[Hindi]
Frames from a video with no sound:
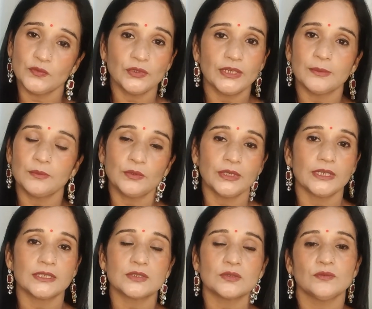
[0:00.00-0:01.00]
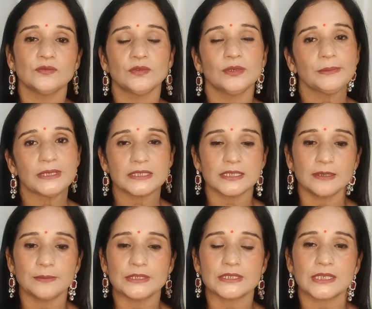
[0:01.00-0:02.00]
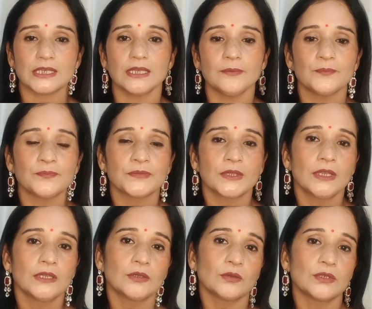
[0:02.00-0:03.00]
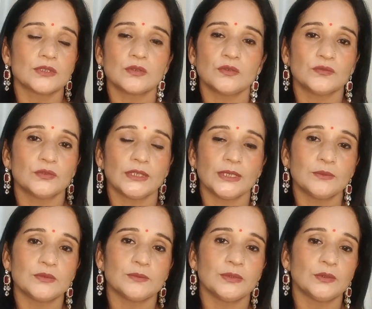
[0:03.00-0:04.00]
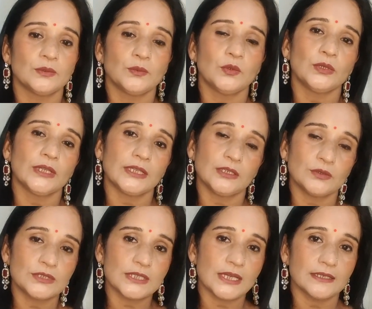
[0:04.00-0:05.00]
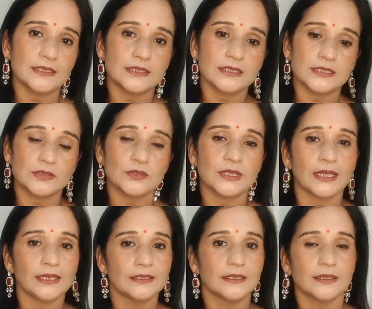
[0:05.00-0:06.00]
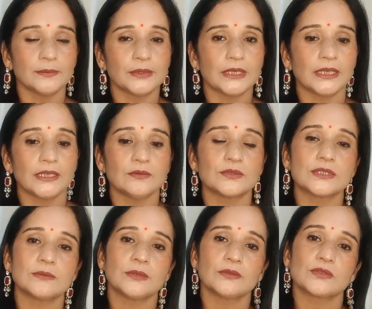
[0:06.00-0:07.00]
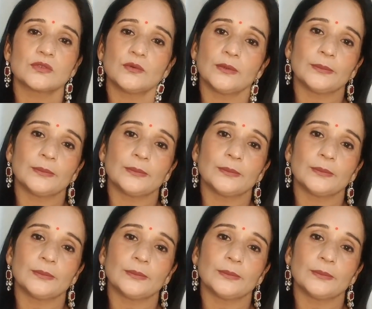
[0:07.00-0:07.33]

को नहीं भूनेंगे सौफ़ को हम ऐसे ही पीसेंगे क्योंकि सौंफ को नहीं भूनना है क्योंकि सारी चीज़ें जो दाल गर्म रहेगी उसी में सौंफ